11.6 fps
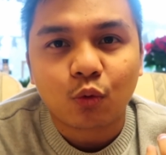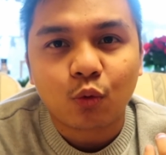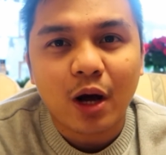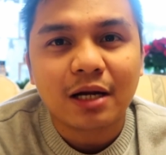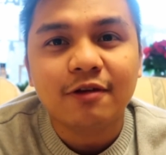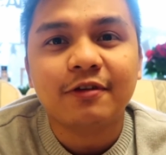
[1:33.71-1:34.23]

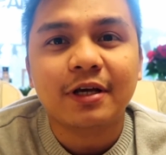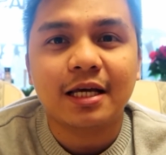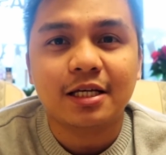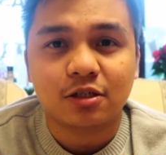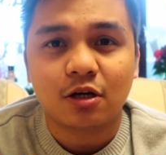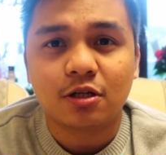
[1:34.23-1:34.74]

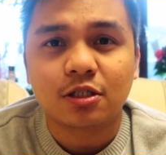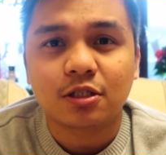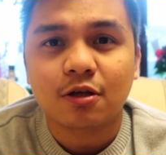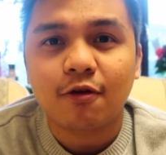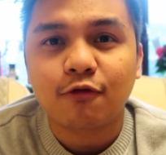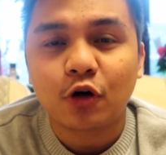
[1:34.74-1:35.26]

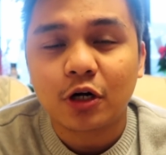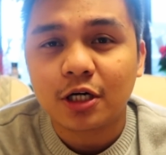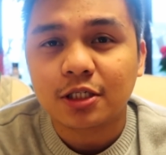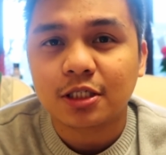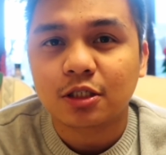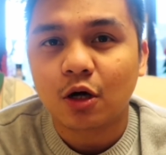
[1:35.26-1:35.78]
qualifications for
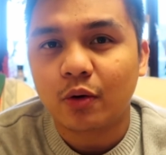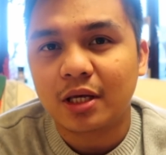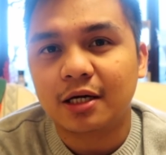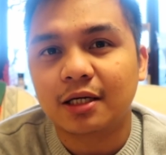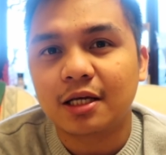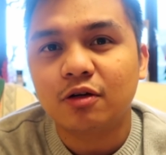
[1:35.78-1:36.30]
nurses going
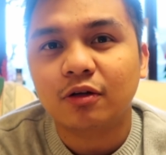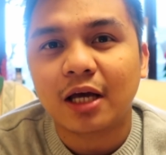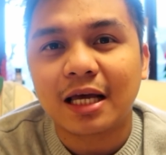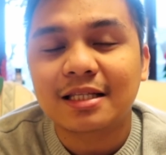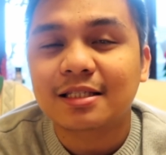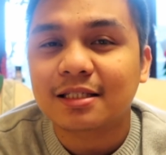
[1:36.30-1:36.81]
here in the UK.